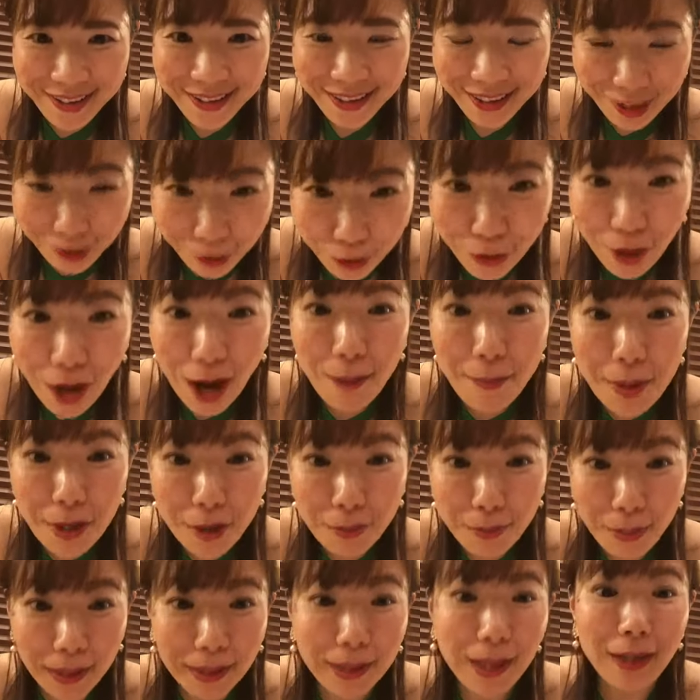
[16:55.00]
ニューハマる
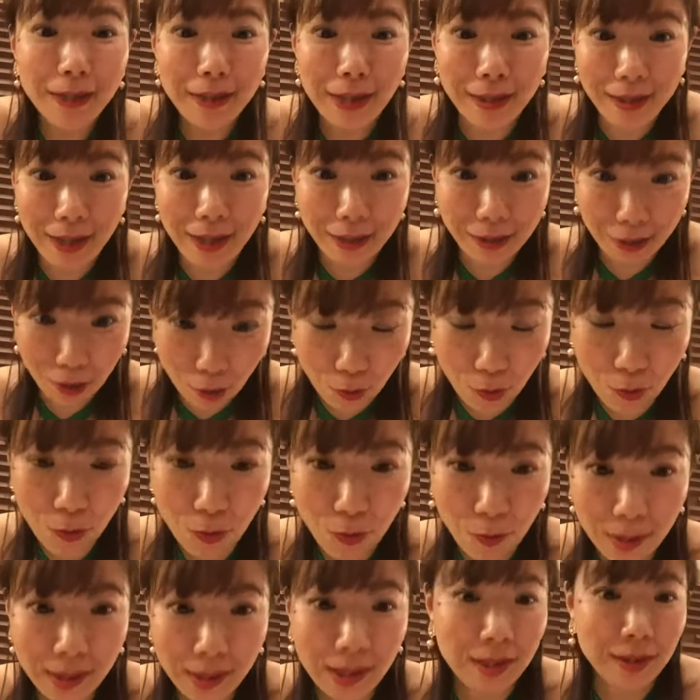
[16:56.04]
パターンだったんだよ
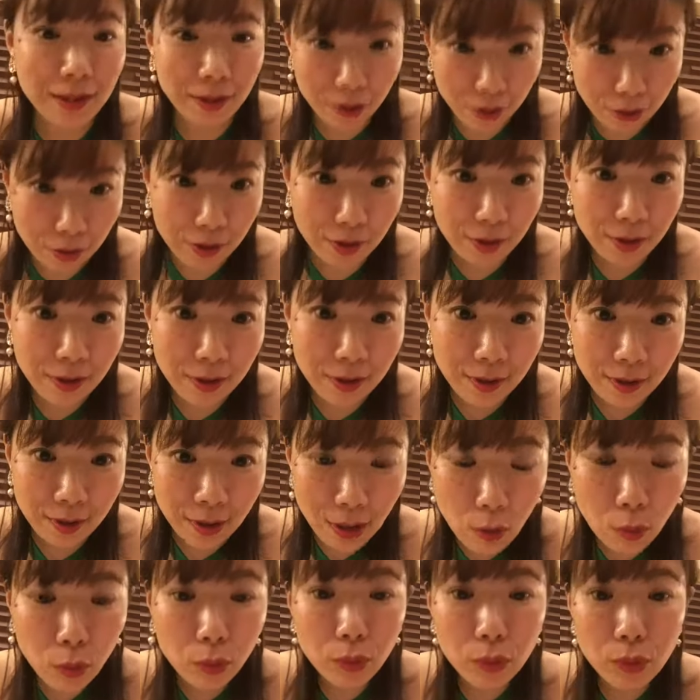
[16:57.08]
まさしく
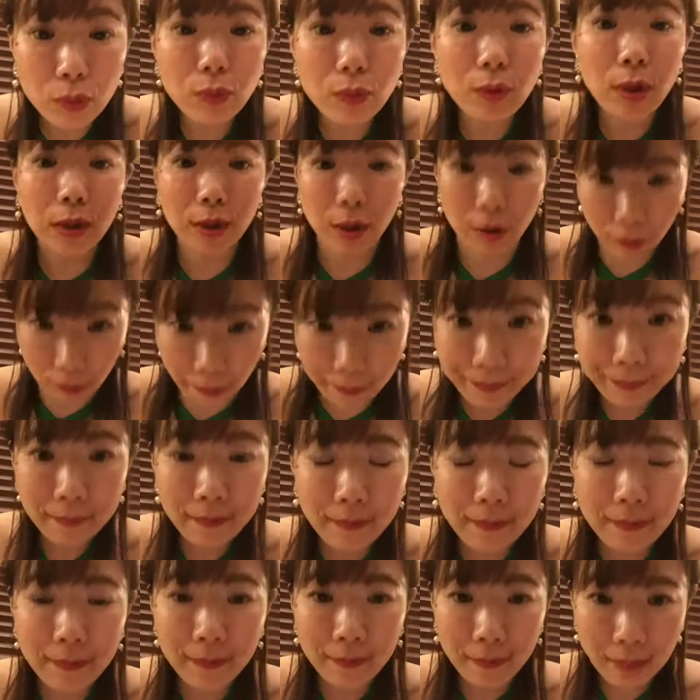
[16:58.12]
で本当にそうだったの
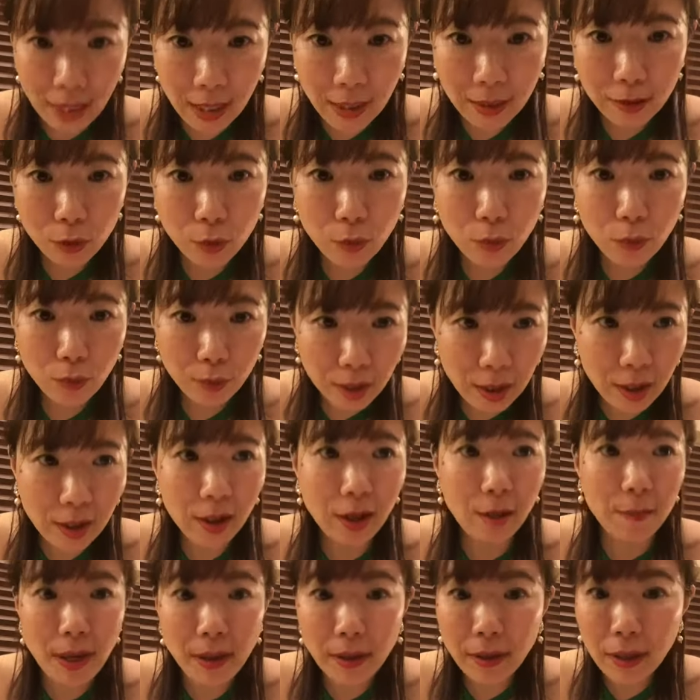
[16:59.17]
でそこにだか
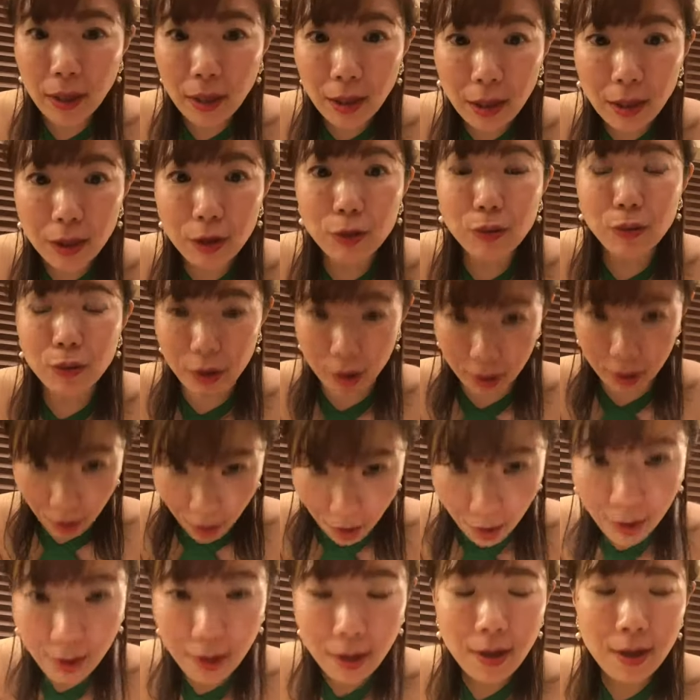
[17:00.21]
らマンネリ化するじゃ
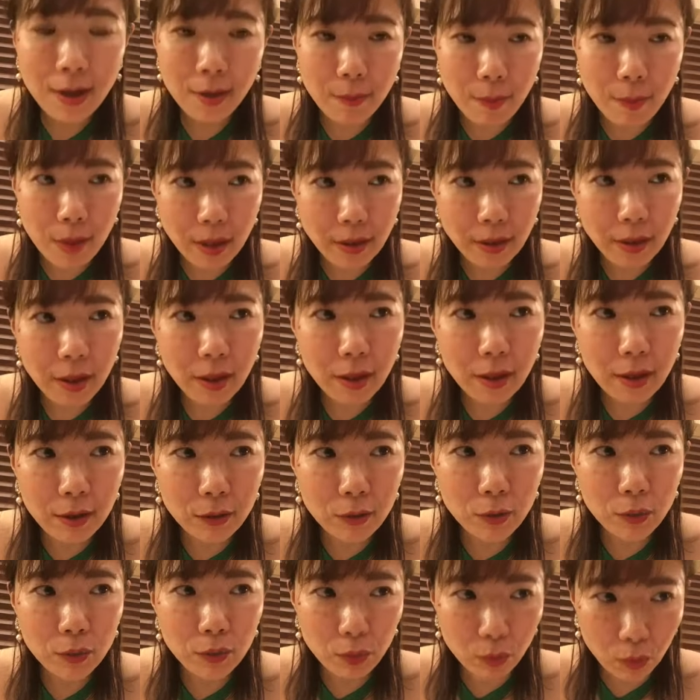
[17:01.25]
ないマンネリ化
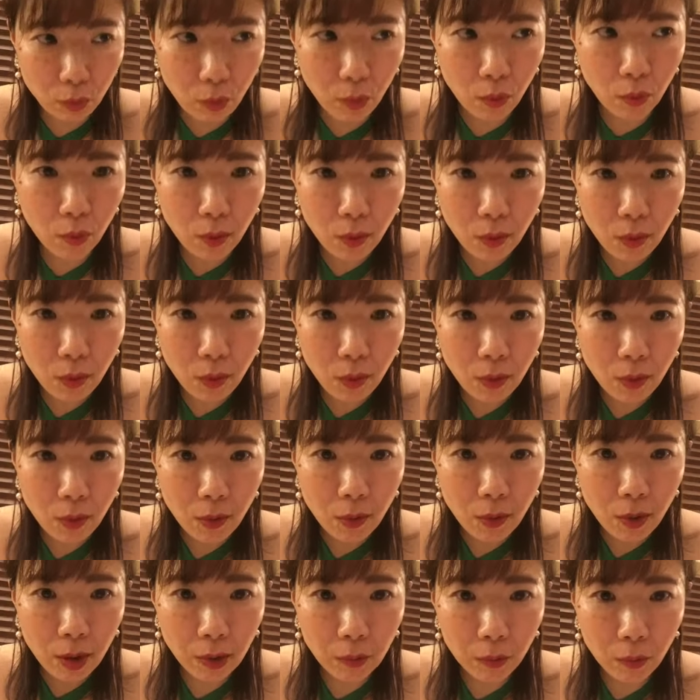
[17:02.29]
すると
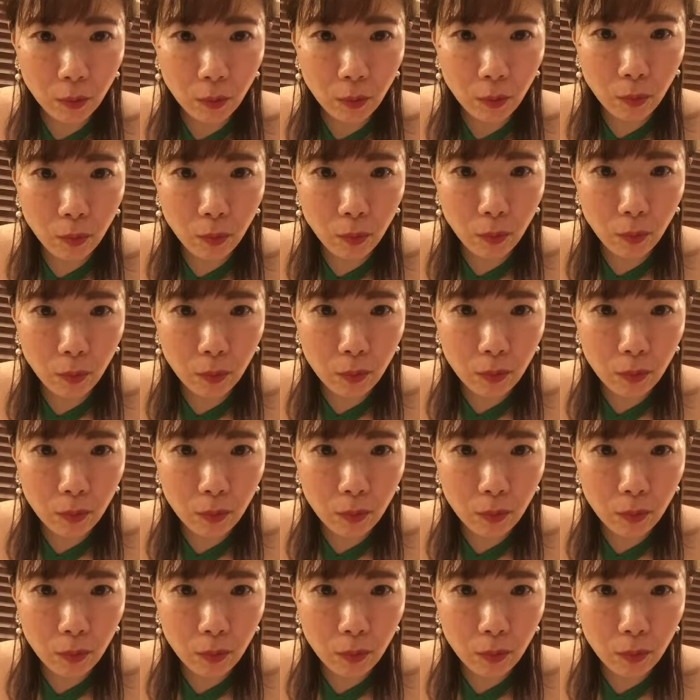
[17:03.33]
あの